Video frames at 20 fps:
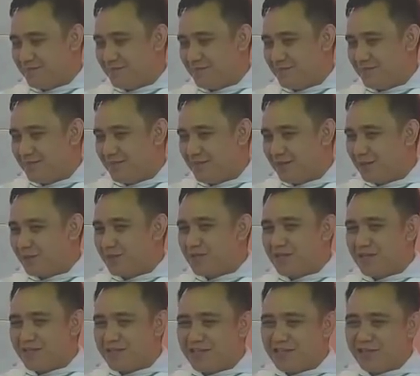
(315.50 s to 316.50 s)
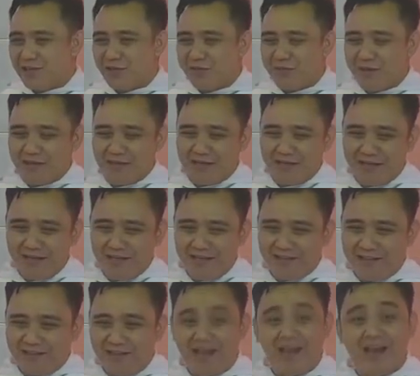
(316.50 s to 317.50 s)
Tentu saja jawaban ini
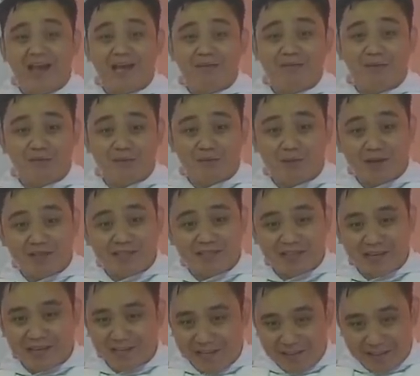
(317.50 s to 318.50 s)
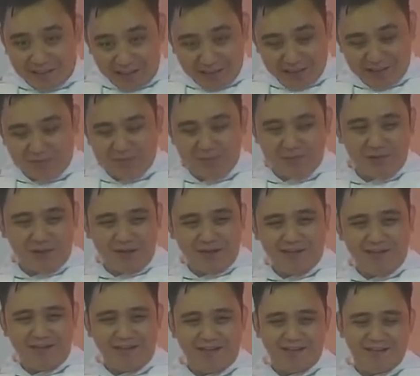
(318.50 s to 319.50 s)
tidak akan memuaskan kita semua
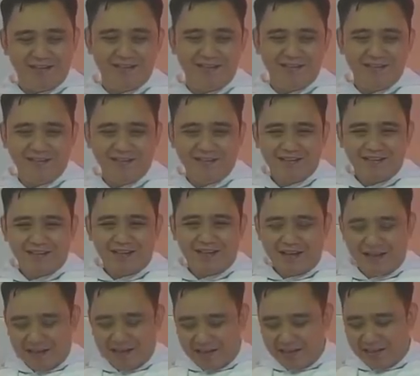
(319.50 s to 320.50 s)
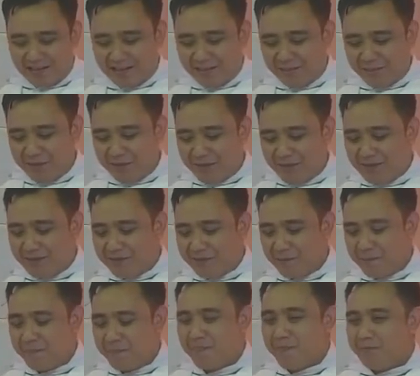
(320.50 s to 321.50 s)
ya. Karena kita memang
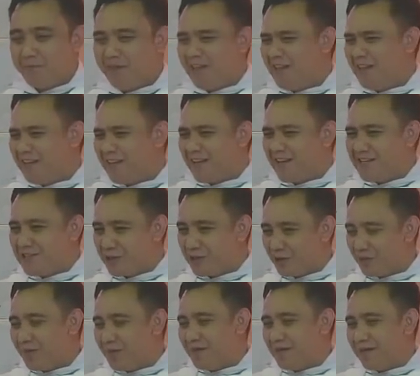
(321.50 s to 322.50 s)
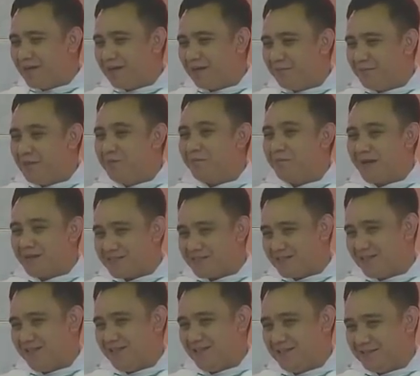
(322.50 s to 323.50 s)
menginginkan jawaban yang lebih pasti
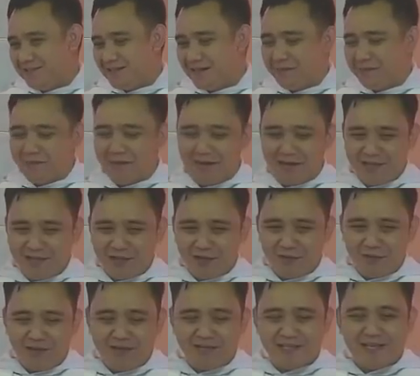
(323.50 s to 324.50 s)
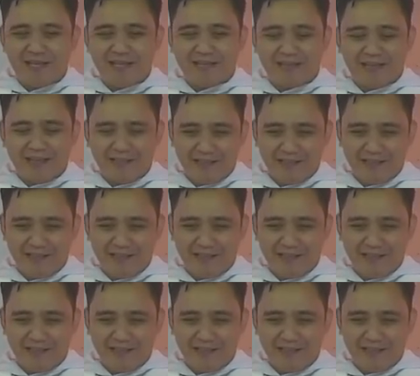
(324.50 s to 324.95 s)
daripada jawaban saya tadi.